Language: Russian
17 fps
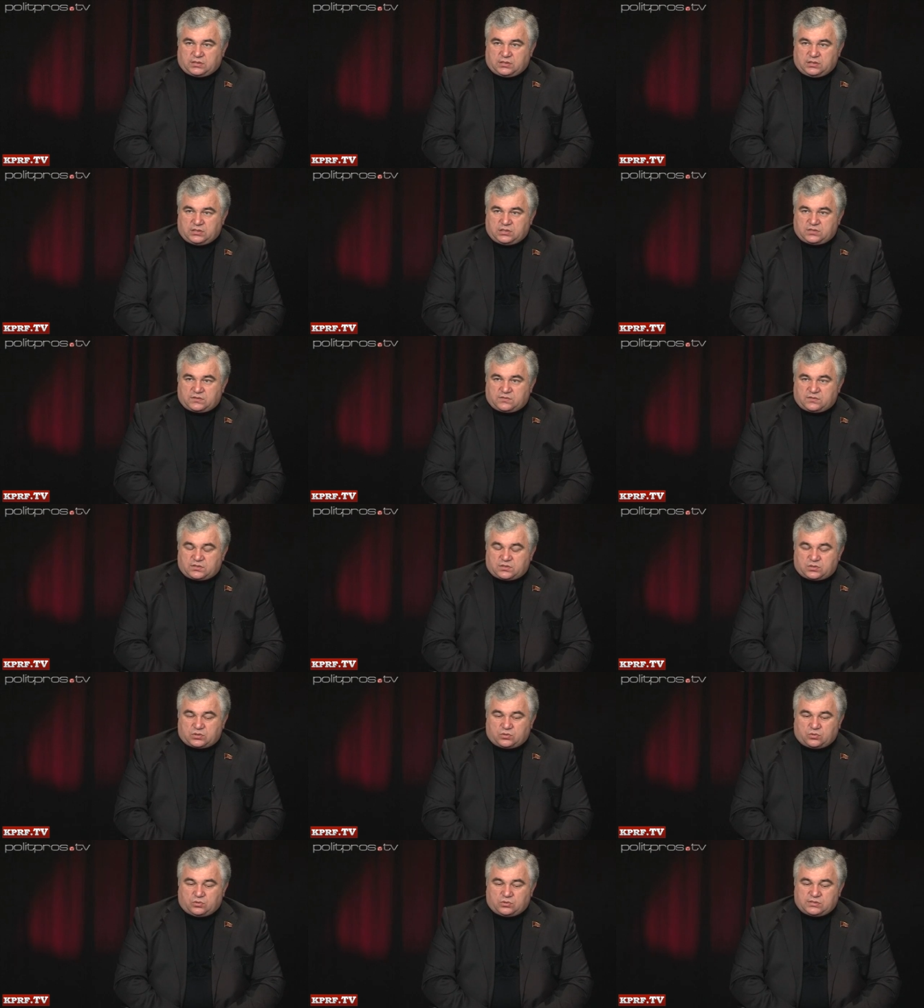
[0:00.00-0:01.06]
количество
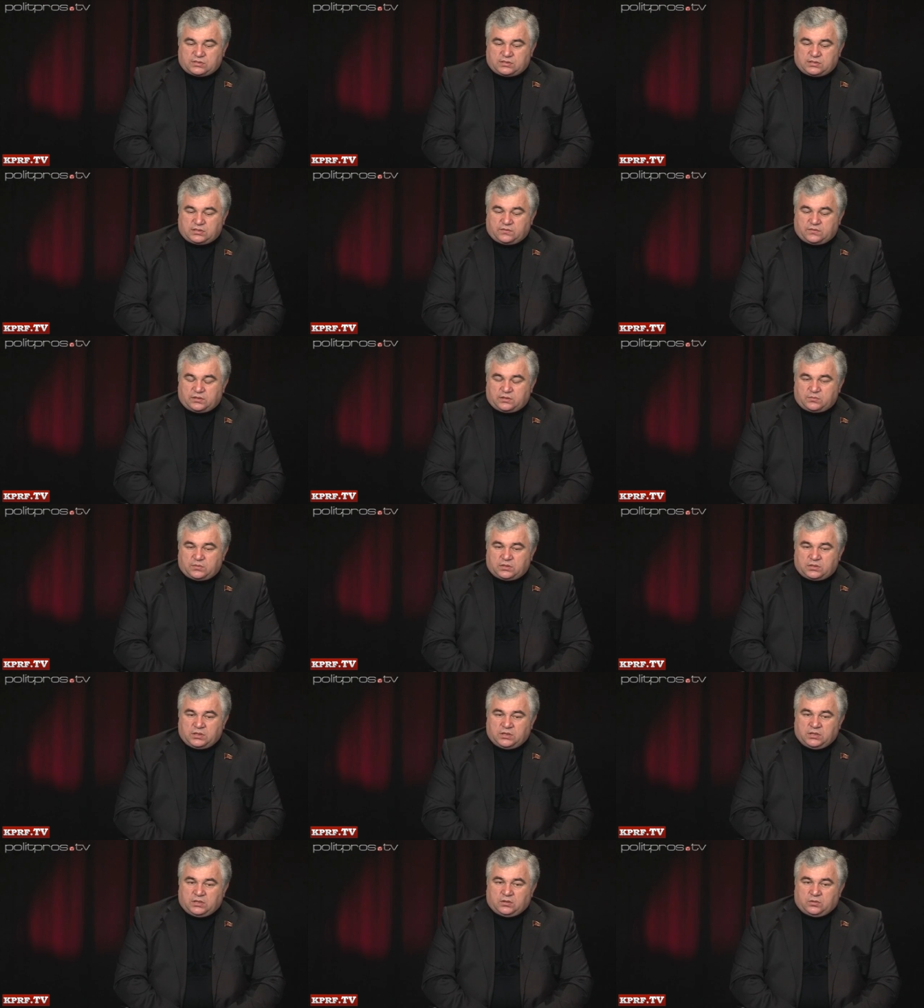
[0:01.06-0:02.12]
школ за это
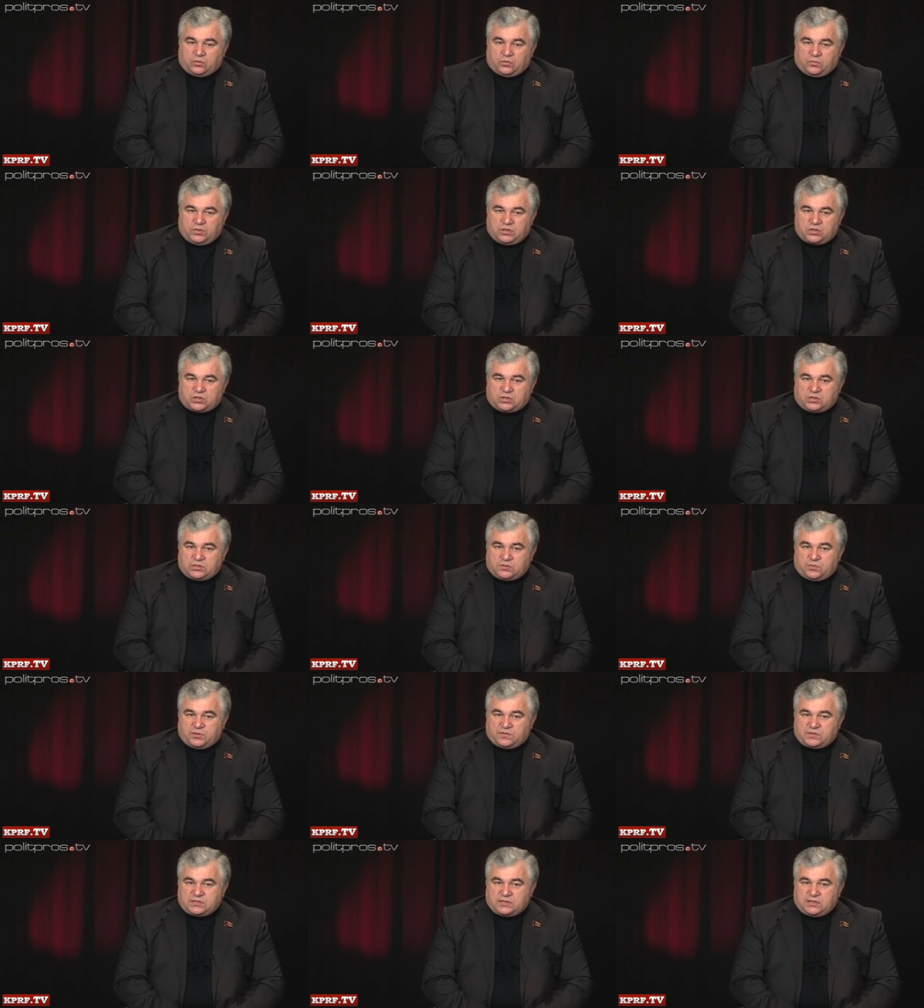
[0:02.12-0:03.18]
время уменьшилось
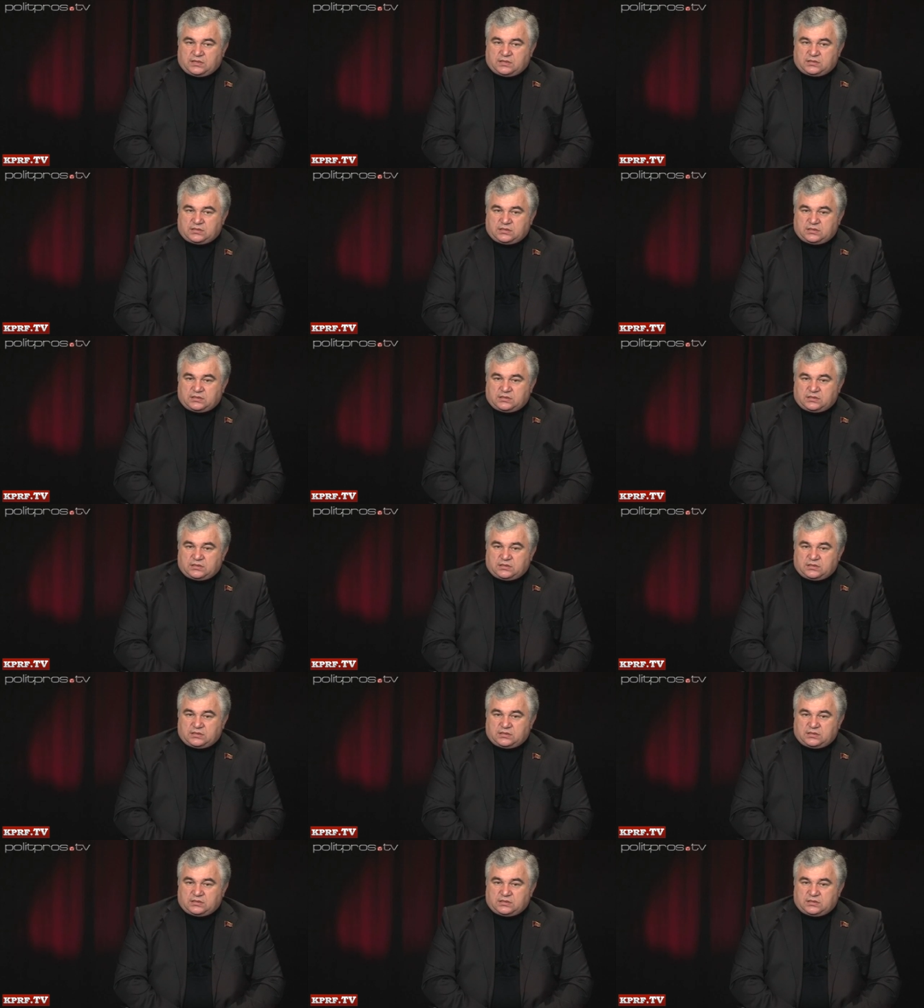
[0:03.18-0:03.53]
по официальной